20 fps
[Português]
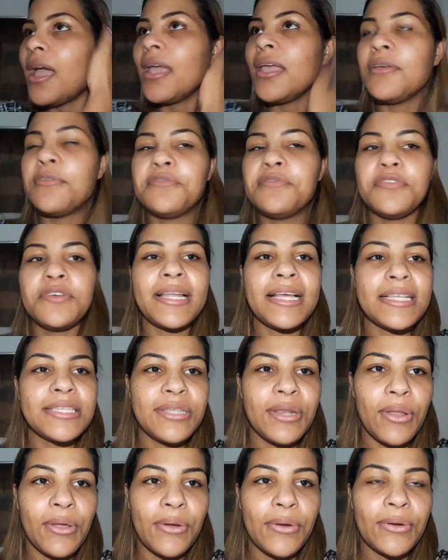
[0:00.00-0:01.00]
Eu fui nas
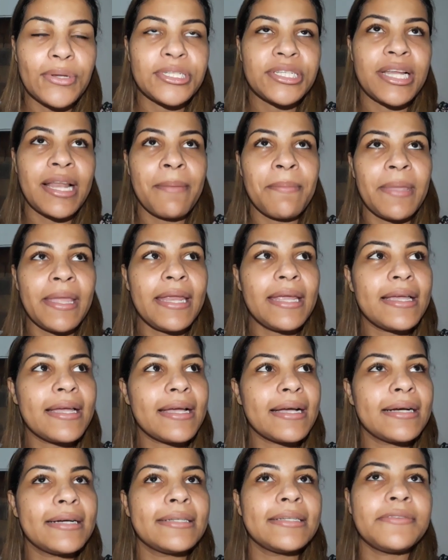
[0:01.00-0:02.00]
lojas, na
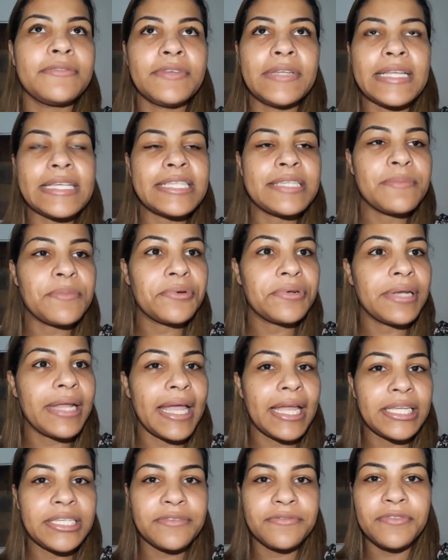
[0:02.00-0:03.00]
Americana, eu fui na
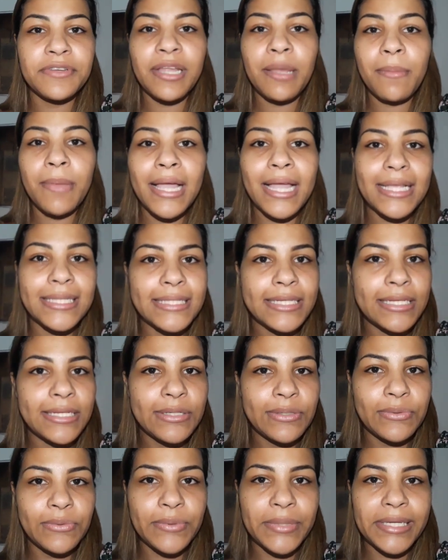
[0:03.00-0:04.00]
Simonete, eu fui na Magazine
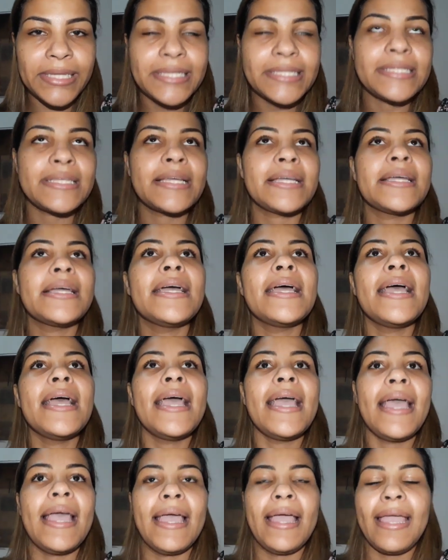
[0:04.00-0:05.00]
Luiza.
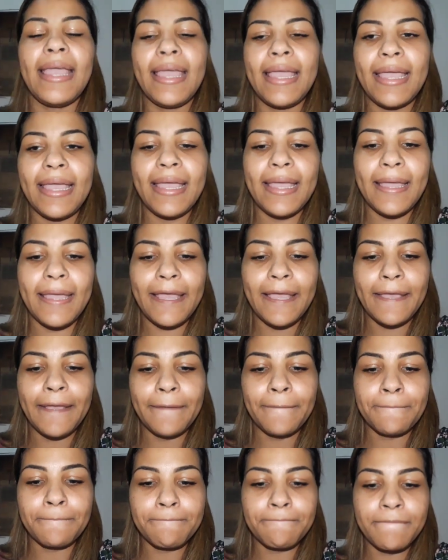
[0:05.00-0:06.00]

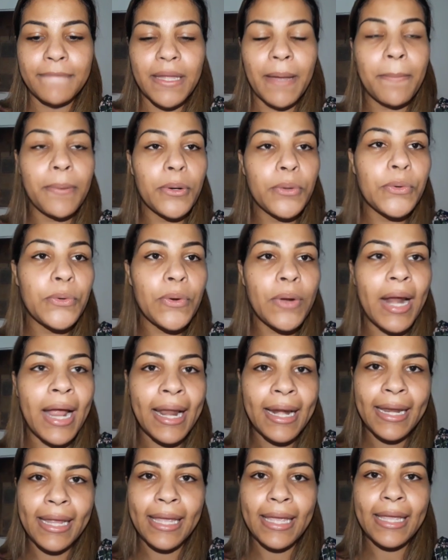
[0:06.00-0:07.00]
É,
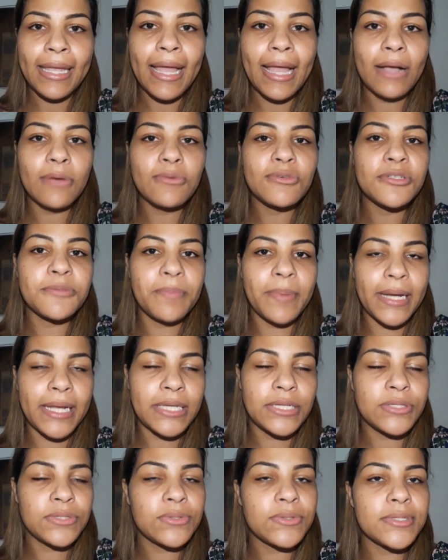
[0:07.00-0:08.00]
procurar, né, os
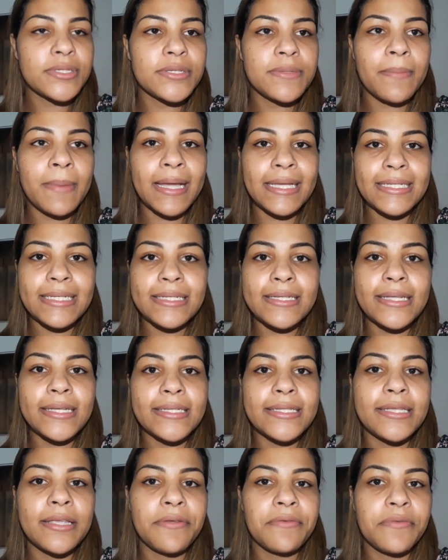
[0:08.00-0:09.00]
preços mais
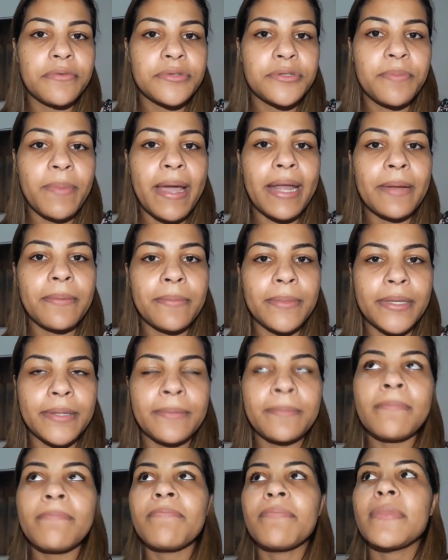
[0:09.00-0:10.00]
acessíveis para mim.